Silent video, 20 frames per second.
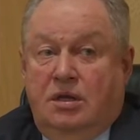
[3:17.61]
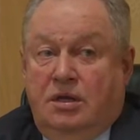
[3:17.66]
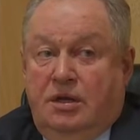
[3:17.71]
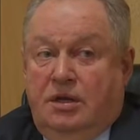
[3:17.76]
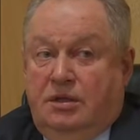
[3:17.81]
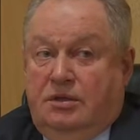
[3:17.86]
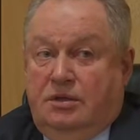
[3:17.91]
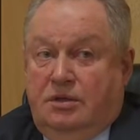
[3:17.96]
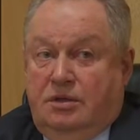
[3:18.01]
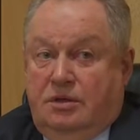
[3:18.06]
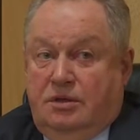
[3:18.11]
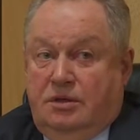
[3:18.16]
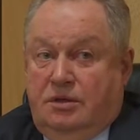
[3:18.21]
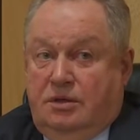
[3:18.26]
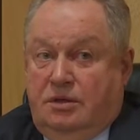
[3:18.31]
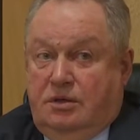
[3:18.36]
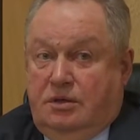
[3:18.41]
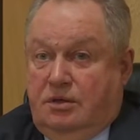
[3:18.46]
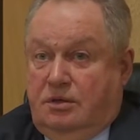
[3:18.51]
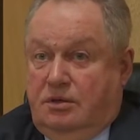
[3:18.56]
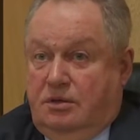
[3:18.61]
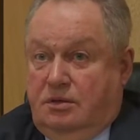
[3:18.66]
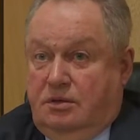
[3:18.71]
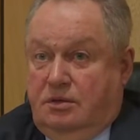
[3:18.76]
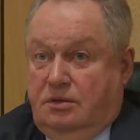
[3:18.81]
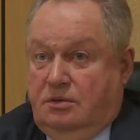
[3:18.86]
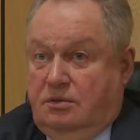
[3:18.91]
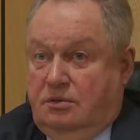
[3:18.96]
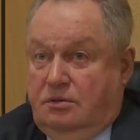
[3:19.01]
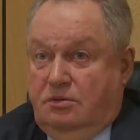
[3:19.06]

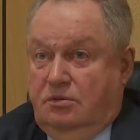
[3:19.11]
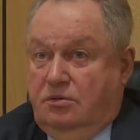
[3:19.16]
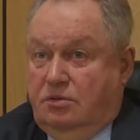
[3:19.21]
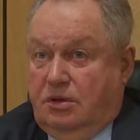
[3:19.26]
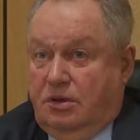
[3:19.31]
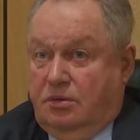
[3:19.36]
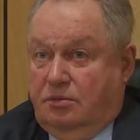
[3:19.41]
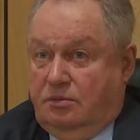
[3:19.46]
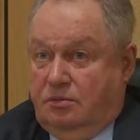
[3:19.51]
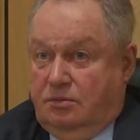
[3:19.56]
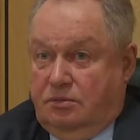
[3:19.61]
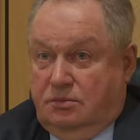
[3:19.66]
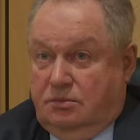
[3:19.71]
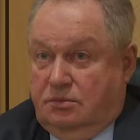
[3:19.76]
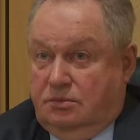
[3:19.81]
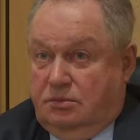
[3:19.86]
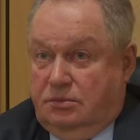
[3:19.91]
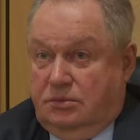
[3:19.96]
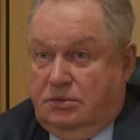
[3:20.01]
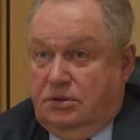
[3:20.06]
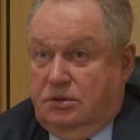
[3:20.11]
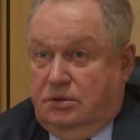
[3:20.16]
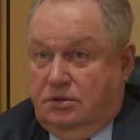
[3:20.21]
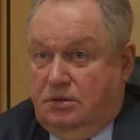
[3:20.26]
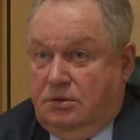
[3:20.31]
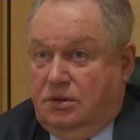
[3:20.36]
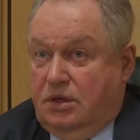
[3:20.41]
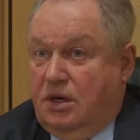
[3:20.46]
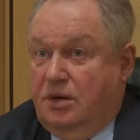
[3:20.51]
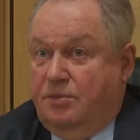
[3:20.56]
Это, ну, там,
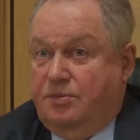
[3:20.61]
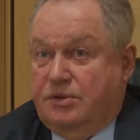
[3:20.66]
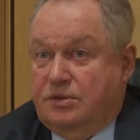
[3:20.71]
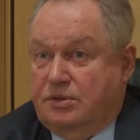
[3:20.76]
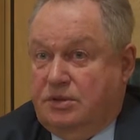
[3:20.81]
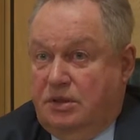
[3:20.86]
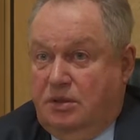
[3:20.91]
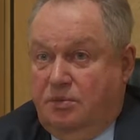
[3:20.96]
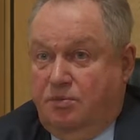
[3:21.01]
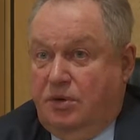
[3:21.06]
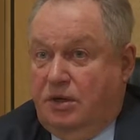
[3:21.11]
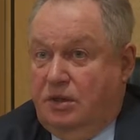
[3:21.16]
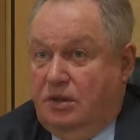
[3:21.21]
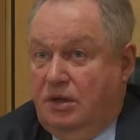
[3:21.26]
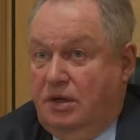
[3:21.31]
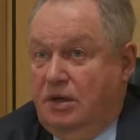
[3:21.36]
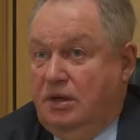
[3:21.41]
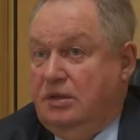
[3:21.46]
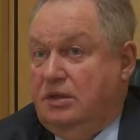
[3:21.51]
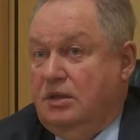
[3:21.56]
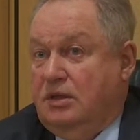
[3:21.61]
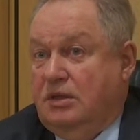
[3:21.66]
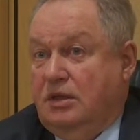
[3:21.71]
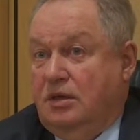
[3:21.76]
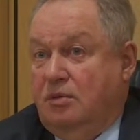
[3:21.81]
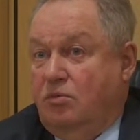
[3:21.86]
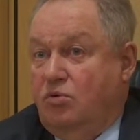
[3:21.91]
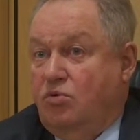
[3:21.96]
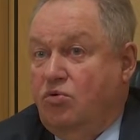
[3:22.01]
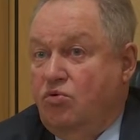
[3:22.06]
трапезные палаты,
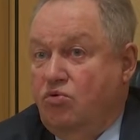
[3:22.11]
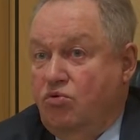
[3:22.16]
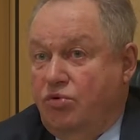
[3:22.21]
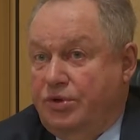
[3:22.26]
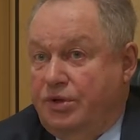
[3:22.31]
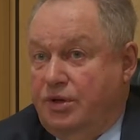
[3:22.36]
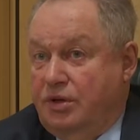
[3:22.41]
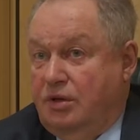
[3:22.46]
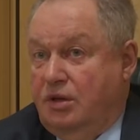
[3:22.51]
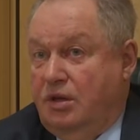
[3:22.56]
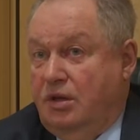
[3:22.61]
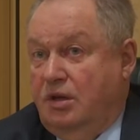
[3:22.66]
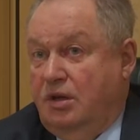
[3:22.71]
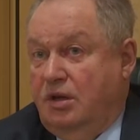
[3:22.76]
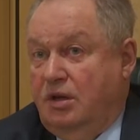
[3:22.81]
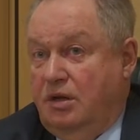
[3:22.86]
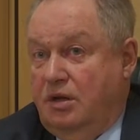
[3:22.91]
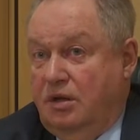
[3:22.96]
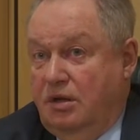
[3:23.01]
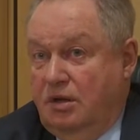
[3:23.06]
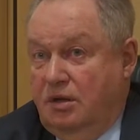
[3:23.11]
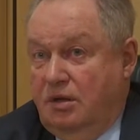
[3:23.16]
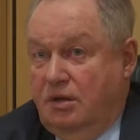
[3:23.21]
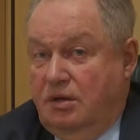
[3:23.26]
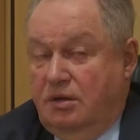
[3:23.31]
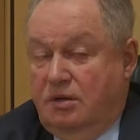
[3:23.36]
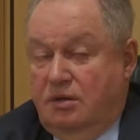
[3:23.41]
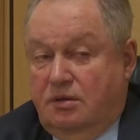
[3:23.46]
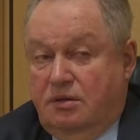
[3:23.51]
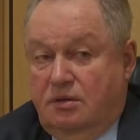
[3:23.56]
там, кухня для
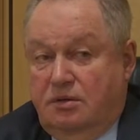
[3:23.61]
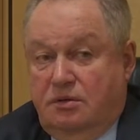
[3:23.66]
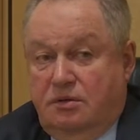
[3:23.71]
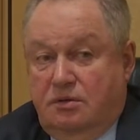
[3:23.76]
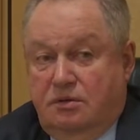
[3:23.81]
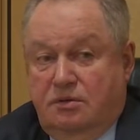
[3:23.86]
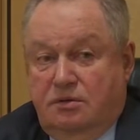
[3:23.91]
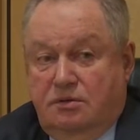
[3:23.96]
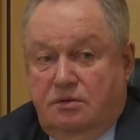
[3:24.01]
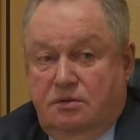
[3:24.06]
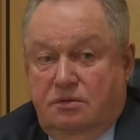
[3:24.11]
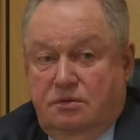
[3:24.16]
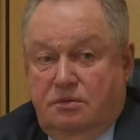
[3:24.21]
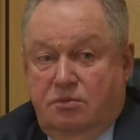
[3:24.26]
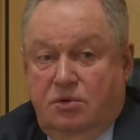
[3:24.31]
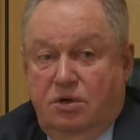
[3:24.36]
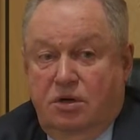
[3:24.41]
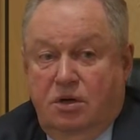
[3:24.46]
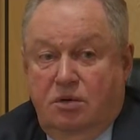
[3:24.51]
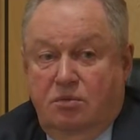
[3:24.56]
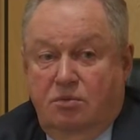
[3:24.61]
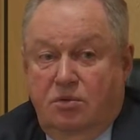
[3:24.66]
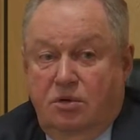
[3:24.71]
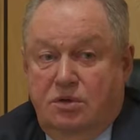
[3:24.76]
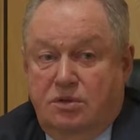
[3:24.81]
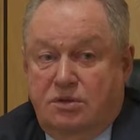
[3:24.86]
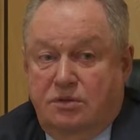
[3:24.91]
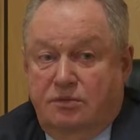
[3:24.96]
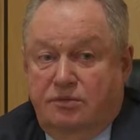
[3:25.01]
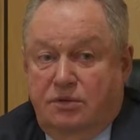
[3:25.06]
э,
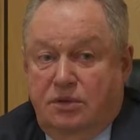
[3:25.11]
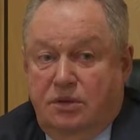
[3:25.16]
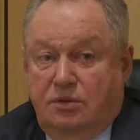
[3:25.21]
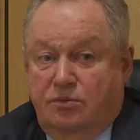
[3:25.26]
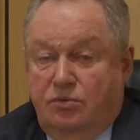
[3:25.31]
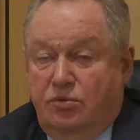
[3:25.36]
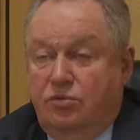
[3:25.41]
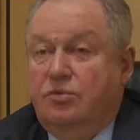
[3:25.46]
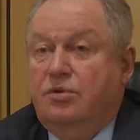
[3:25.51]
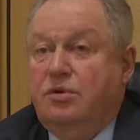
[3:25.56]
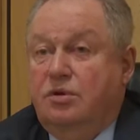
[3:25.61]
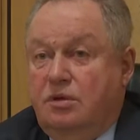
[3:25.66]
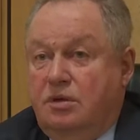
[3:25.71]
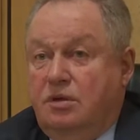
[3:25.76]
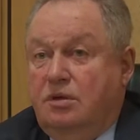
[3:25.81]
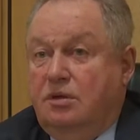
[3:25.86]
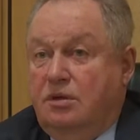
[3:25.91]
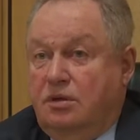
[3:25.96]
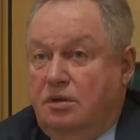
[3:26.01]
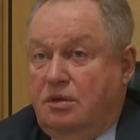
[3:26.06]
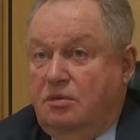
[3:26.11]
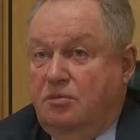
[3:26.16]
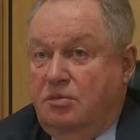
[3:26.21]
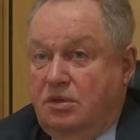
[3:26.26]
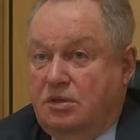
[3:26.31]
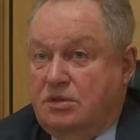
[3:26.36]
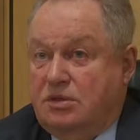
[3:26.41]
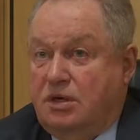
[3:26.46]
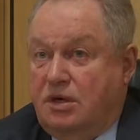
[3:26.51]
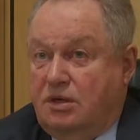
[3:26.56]
богомольцев, там, ну, и
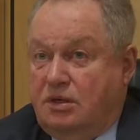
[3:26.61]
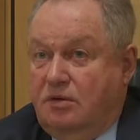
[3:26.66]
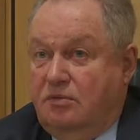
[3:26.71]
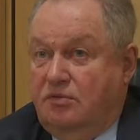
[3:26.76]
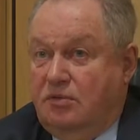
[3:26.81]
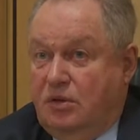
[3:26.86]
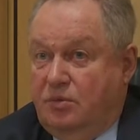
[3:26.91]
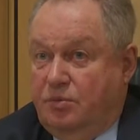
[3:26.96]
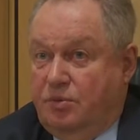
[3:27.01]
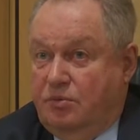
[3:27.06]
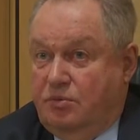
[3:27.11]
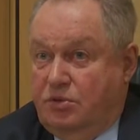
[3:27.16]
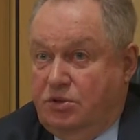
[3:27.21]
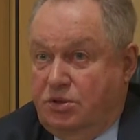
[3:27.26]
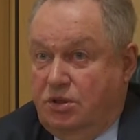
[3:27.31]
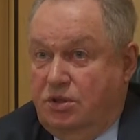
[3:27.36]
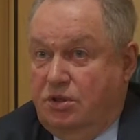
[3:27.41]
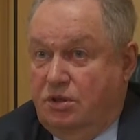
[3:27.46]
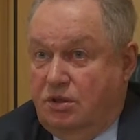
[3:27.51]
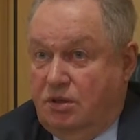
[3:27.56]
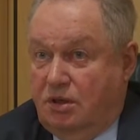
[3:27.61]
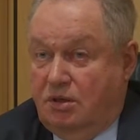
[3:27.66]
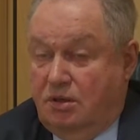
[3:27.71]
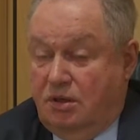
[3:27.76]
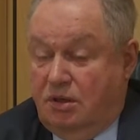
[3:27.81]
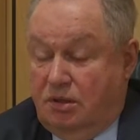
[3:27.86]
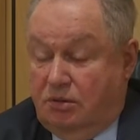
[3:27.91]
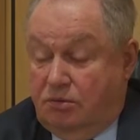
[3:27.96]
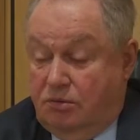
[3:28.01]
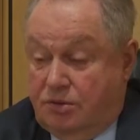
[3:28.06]
административные помещения и так
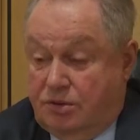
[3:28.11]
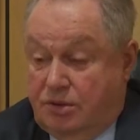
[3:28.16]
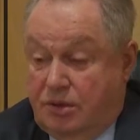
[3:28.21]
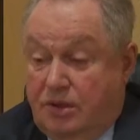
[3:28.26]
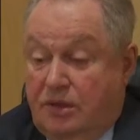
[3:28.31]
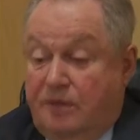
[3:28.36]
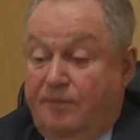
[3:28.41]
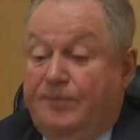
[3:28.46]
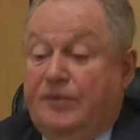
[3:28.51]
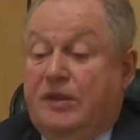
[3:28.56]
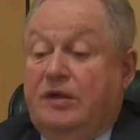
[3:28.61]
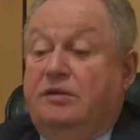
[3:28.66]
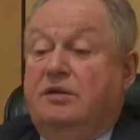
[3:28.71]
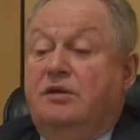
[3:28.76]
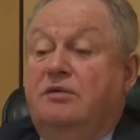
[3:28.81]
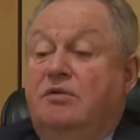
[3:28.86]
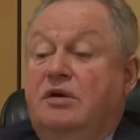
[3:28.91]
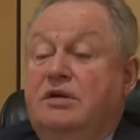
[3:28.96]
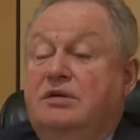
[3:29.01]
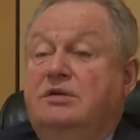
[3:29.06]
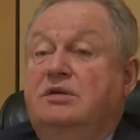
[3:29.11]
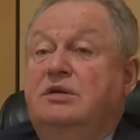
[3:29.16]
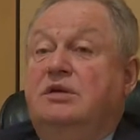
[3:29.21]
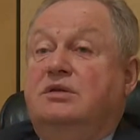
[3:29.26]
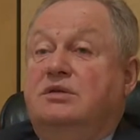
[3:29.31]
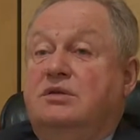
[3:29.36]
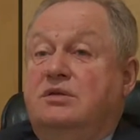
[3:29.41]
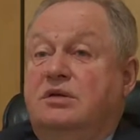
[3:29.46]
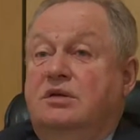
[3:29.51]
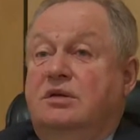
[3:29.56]
далее. То есть это
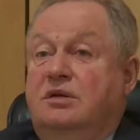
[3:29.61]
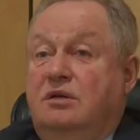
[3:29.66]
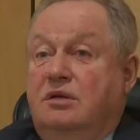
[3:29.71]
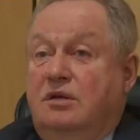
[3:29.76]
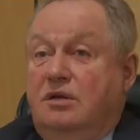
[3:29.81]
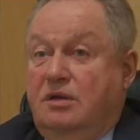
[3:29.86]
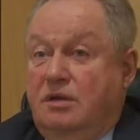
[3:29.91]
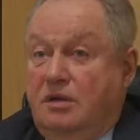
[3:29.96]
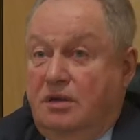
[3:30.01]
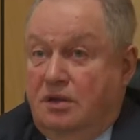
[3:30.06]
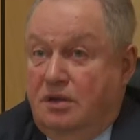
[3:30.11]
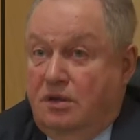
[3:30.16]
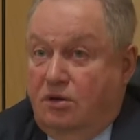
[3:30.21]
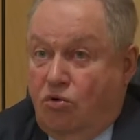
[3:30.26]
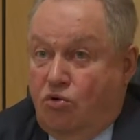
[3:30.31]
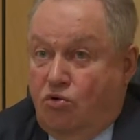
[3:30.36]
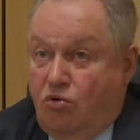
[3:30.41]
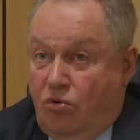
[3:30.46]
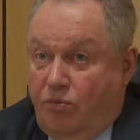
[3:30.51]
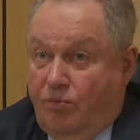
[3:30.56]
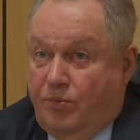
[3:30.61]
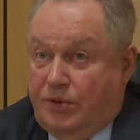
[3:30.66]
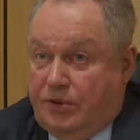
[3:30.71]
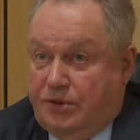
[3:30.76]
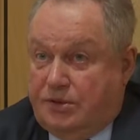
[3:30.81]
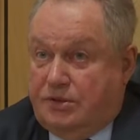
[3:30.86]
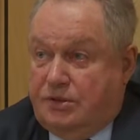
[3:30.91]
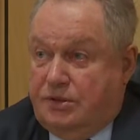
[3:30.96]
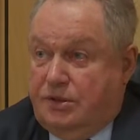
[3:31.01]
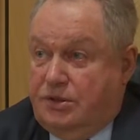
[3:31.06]
возник целый
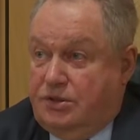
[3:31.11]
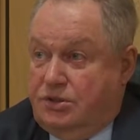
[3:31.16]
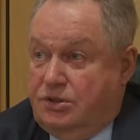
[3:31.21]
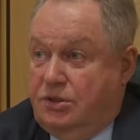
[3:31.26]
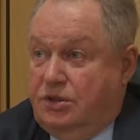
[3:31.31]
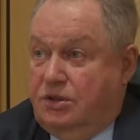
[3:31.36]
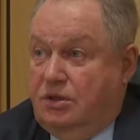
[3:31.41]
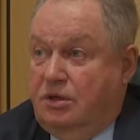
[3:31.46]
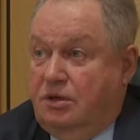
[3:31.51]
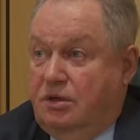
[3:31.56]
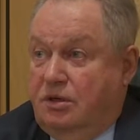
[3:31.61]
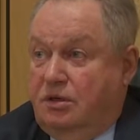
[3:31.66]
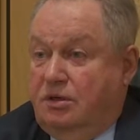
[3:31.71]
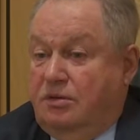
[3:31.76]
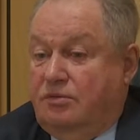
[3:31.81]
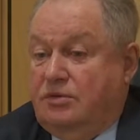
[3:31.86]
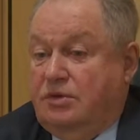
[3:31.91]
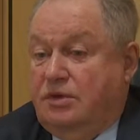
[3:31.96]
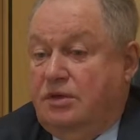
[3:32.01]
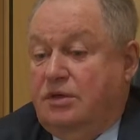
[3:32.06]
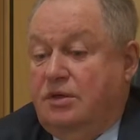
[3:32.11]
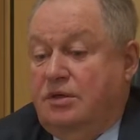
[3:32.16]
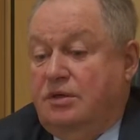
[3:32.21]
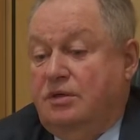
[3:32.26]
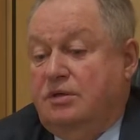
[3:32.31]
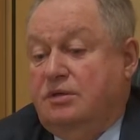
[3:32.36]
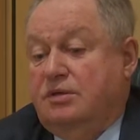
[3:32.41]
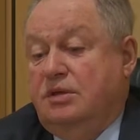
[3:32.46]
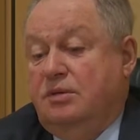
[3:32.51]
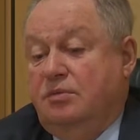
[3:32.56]
комплекс значительный всех
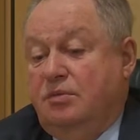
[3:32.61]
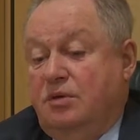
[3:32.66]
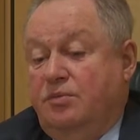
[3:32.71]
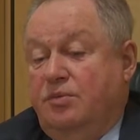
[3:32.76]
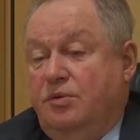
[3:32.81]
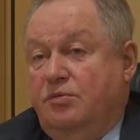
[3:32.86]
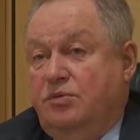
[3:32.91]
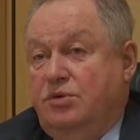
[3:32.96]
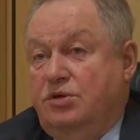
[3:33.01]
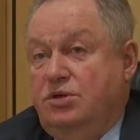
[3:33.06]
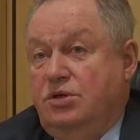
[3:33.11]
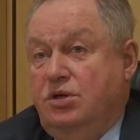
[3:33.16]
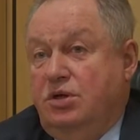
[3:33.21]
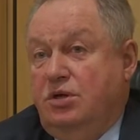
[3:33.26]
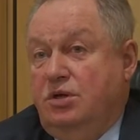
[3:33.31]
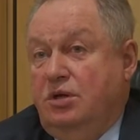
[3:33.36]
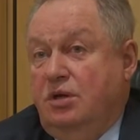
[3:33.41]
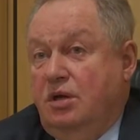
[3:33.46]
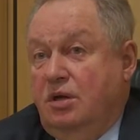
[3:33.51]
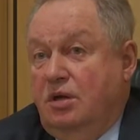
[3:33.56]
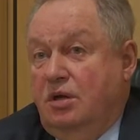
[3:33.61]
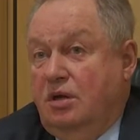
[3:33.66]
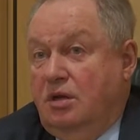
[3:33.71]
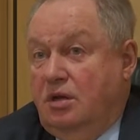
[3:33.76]
этих самых помещений.